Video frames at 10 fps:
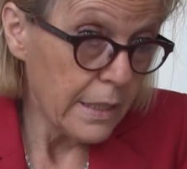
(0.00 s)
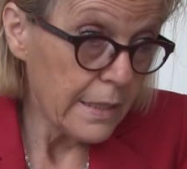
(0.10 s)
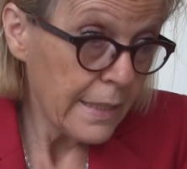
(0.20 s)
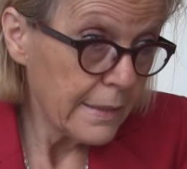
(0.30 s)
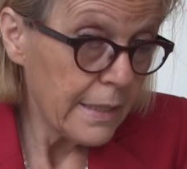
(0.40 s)

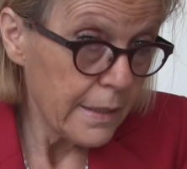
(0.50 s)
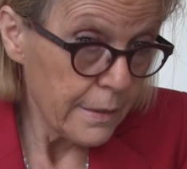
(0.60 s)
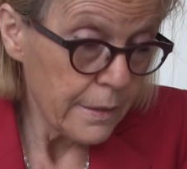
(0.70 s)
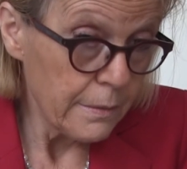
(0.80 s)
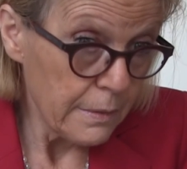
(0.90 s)
tante,
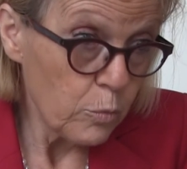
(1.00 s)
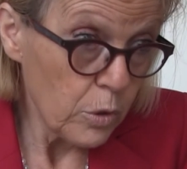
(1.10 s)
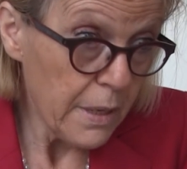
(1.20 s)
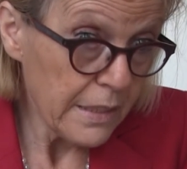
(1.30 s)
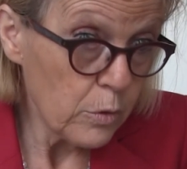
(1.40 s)
eh, un
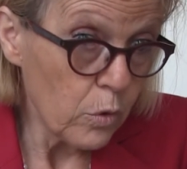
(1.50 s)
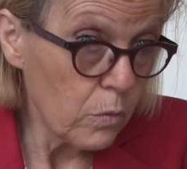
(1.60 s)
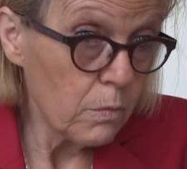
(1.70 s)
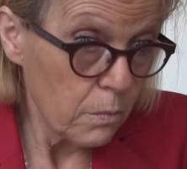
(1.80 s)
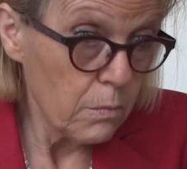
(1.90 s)

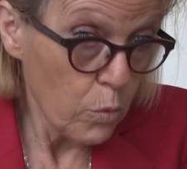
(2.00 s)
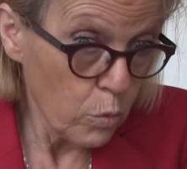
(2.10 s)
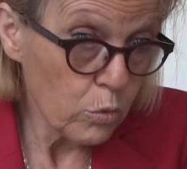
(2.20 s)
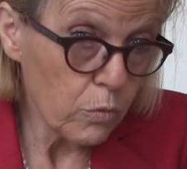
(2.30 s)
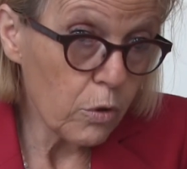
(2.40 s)
dibattito
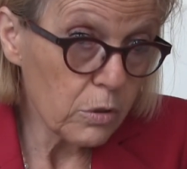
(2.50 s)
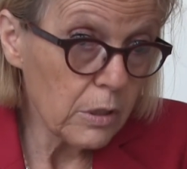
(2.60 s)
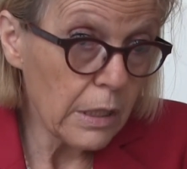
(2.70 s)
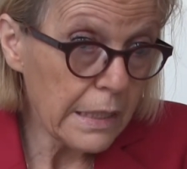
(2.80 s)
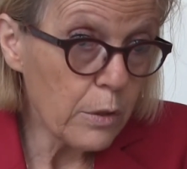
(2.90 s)
molto
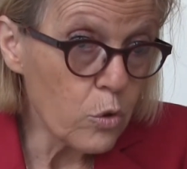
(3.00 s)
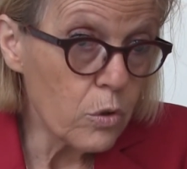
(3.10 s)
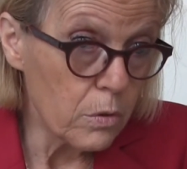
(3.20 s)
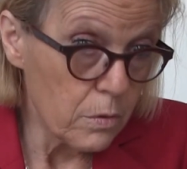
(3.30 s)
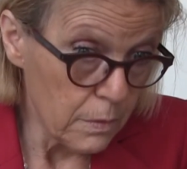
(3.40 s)
forte anche
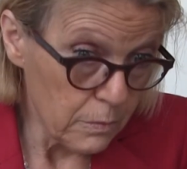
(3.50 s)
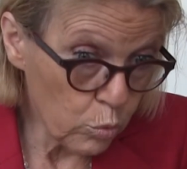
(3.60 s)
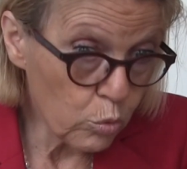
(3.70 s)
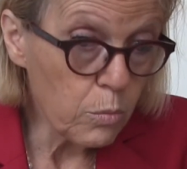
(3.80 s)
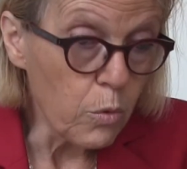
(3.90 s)
eh, in
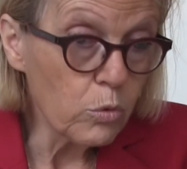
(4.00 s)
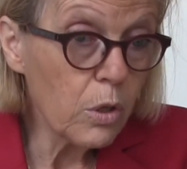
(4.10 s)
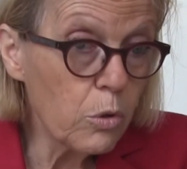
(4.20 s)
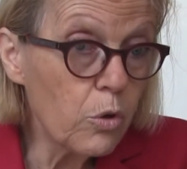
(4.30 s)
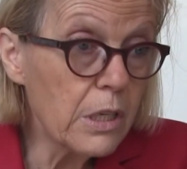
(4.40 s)
tutto il mondo
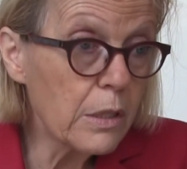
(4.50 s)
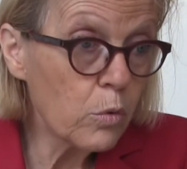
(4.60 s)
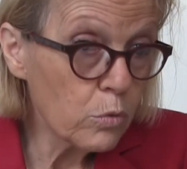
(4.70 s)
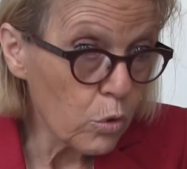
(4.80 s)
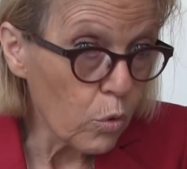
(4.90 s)
è quello del
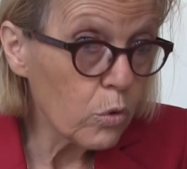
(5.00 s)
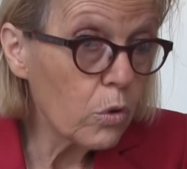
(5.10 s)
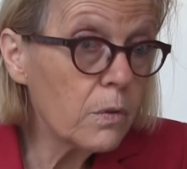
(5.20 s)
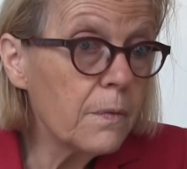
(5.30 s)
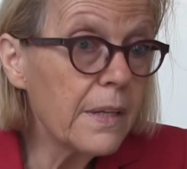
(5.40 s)

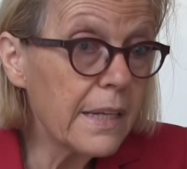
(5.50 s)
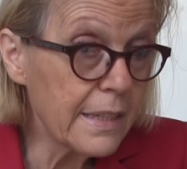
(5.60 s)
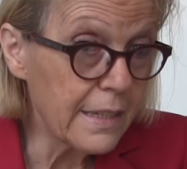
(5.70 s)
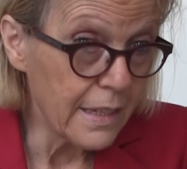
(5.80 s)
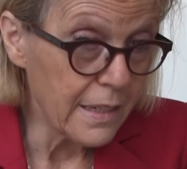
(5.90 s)
controllo
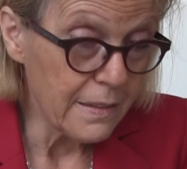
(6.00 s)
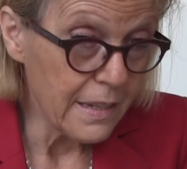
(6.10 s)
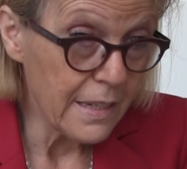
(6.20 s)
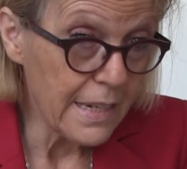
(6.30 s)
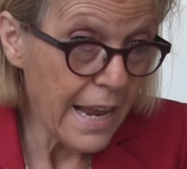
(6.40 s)
dei, dei,
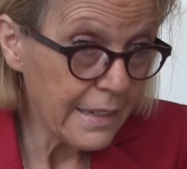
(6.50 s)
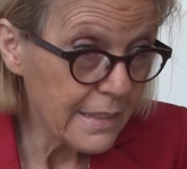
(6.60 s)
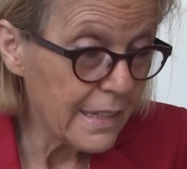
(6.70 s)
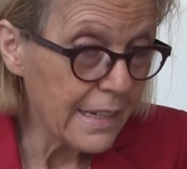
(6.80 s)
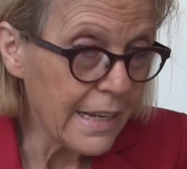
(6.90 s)
dei
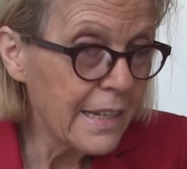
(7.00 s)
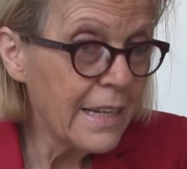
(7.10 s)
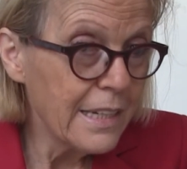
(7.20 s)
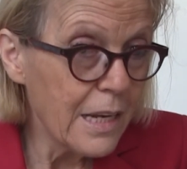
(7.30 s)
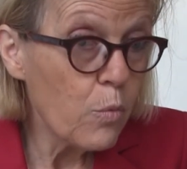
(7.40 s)
grandi della,
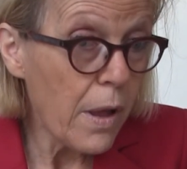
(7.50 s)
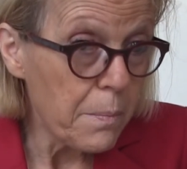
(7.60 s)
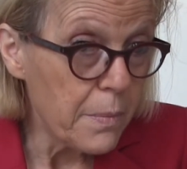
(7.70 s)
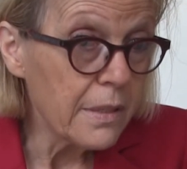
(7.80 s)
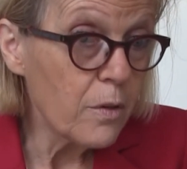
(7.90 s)
del
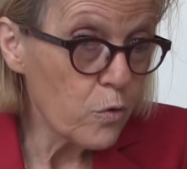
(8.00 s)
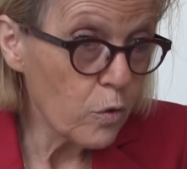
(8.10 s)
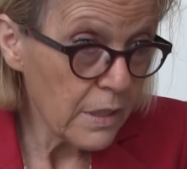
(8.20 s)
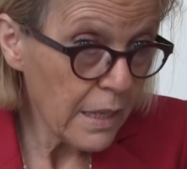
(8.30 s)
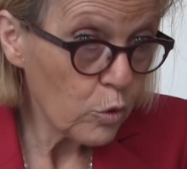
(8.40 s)
web, non
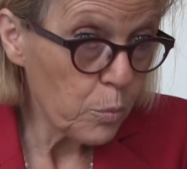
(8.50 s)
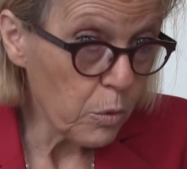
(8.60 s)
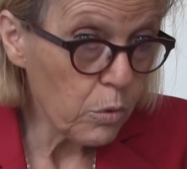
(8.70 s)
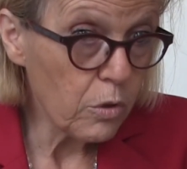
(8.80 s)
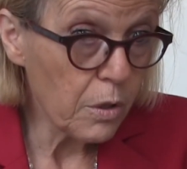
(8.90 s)
soltanto
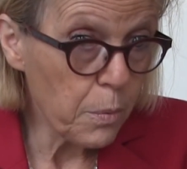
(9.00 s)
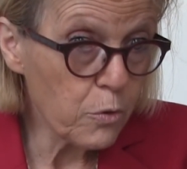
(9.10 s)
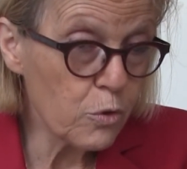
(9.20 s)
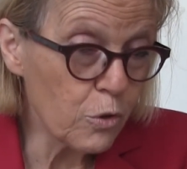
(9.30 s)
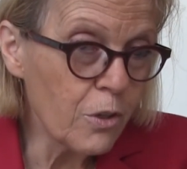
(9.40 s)
per quello che
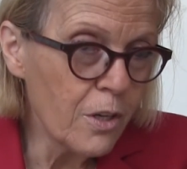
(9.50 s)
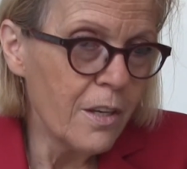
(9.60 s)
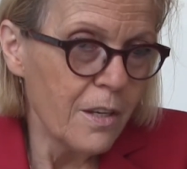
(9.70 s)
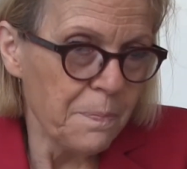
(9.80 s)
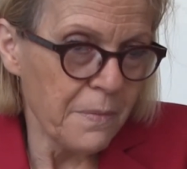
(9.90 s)
possono
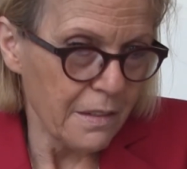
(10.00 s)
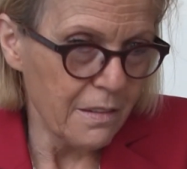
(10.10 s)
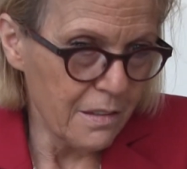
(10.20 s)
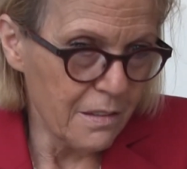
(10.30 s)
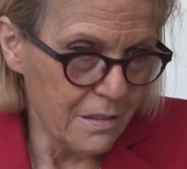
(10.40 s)

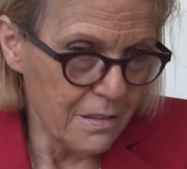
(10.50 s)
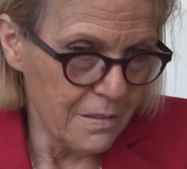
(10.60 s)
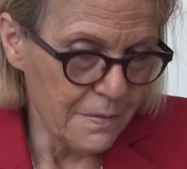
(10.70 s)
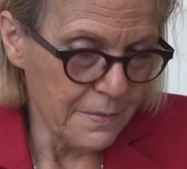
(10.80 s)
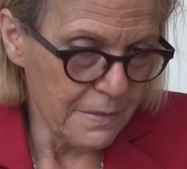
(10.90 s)

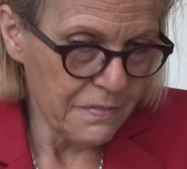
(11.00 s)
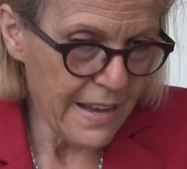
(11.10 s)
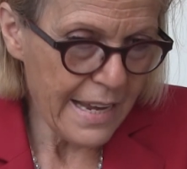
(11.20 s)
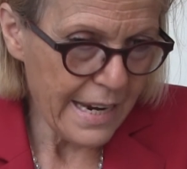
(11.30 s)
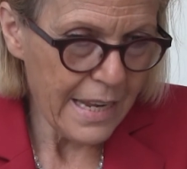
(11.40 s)
eh,
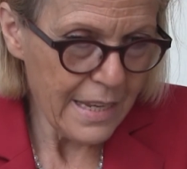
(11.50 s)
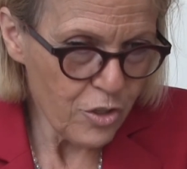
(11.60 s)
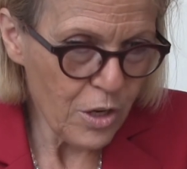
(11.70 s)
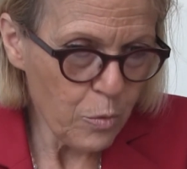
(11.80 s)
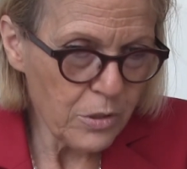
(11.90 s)
fare
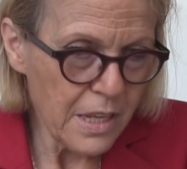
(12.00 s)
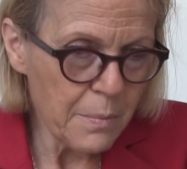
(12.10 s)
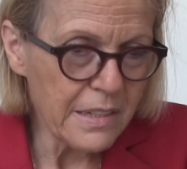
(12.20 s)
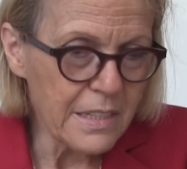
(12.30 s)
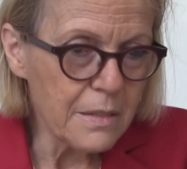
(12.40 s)
diciamo, in
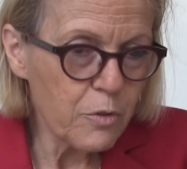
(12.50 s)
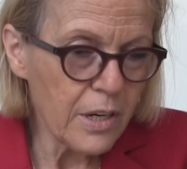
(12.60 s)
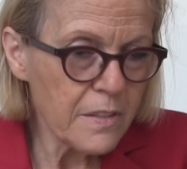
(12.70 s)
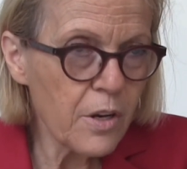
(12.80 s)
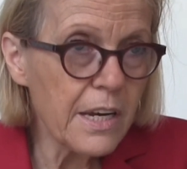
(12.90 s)
tema di
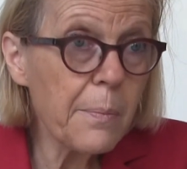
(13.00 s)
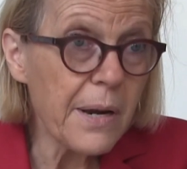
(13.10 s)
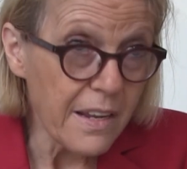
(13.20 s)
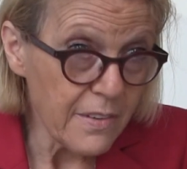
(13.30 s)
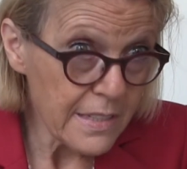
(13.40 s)
violazione della
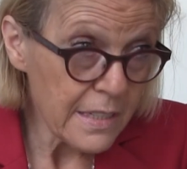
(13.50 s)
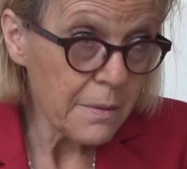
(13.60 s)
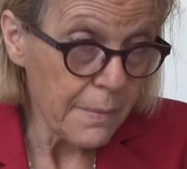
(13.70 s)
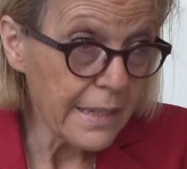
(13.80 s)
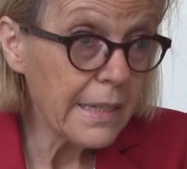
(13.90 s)
privacy,
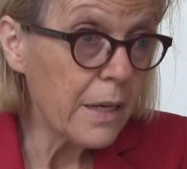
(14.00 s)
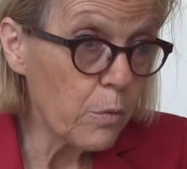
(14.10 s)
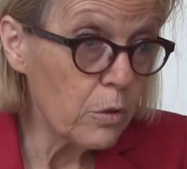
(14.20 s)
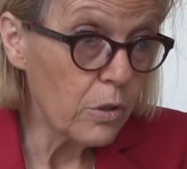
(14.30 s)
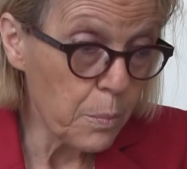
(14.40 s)
ma anche
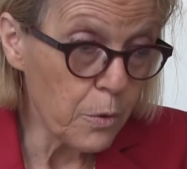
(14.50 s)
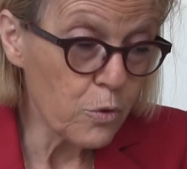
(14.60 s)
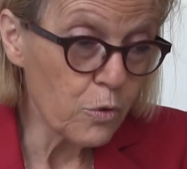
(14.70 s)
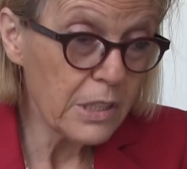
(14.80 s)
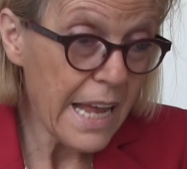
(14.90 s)

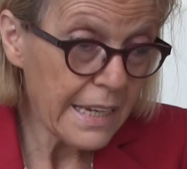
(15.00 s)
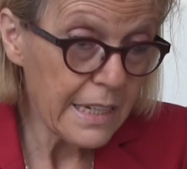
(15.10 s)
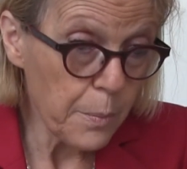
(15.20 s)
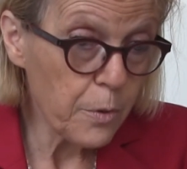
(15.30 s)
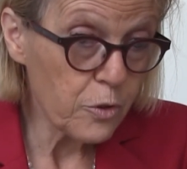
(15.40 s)
possono, i
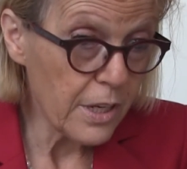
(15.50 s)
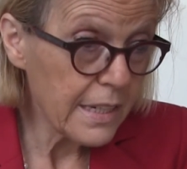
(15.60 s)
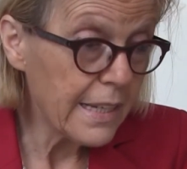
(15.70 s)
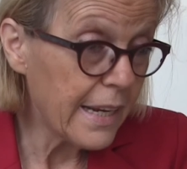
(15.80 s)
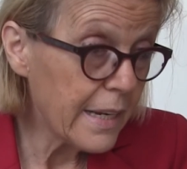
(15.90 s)
danni che possono
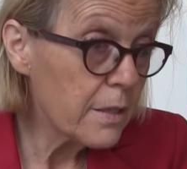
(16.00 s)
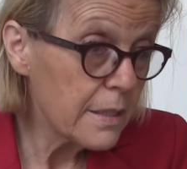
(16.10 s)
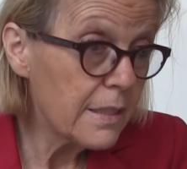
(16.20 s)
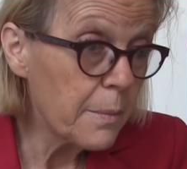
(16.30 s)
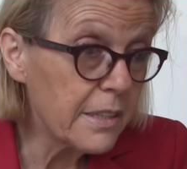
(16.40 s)
arrecare
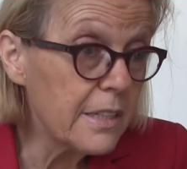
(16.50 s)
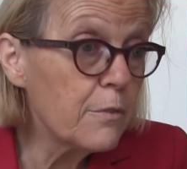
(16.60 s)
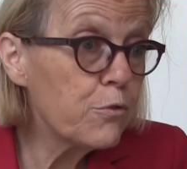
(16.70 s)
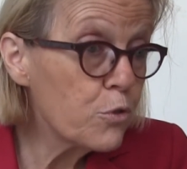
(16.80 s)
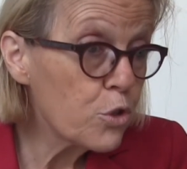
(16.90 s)
in tema di
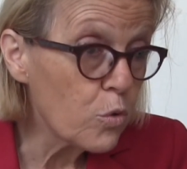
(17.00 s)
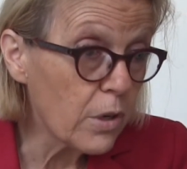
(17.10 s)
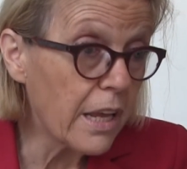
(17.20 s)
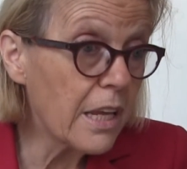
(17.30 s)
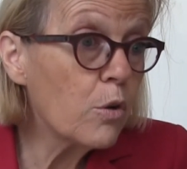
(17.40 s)

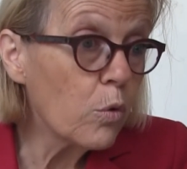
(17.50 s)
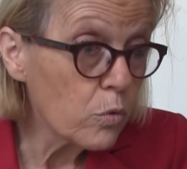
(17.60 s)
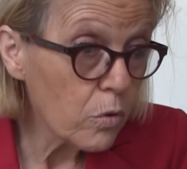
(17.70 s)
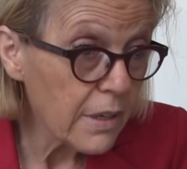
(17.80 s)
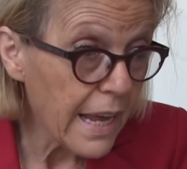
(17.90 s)
diffusione
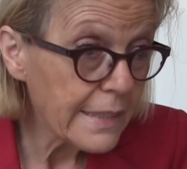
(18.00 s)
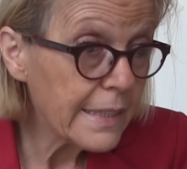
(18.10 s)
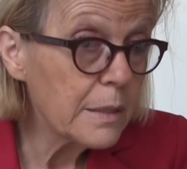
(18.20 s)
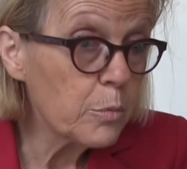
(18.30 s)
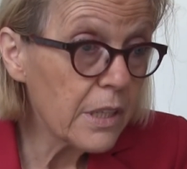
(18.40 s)

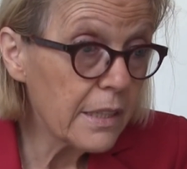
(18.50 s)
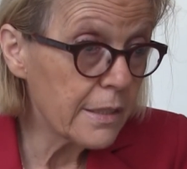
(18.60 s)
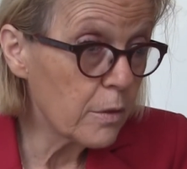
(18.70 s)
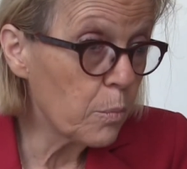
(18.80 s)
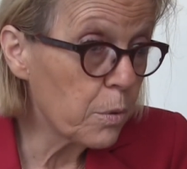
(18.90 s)
incontrollata di modelli
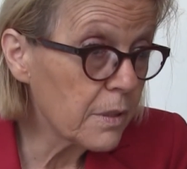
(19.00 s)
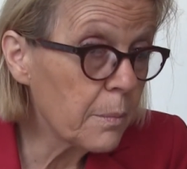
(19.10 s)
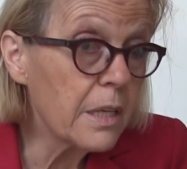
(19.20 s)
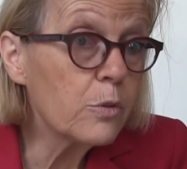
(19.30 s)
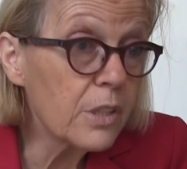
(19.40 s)
di
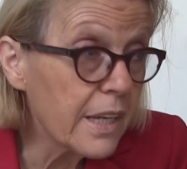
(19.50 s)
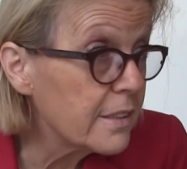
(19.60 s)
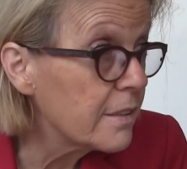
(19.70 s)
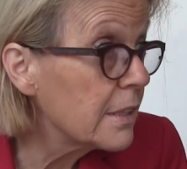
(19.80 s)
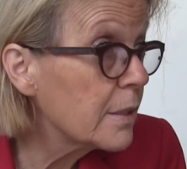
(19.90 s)
comportamento
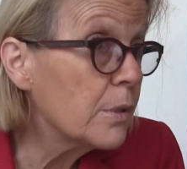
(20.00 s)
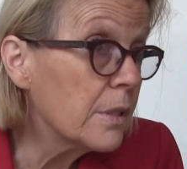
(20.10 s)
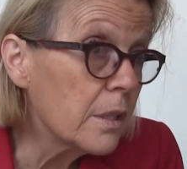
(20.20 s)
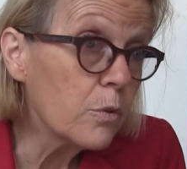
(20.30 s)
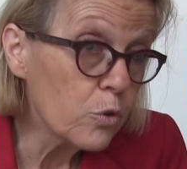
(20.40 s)
negativi.
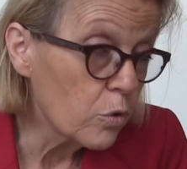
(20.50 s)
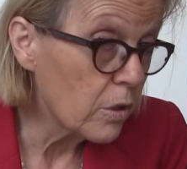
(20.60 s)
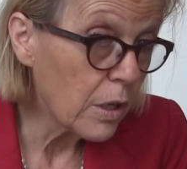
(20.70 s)
Quindi io sono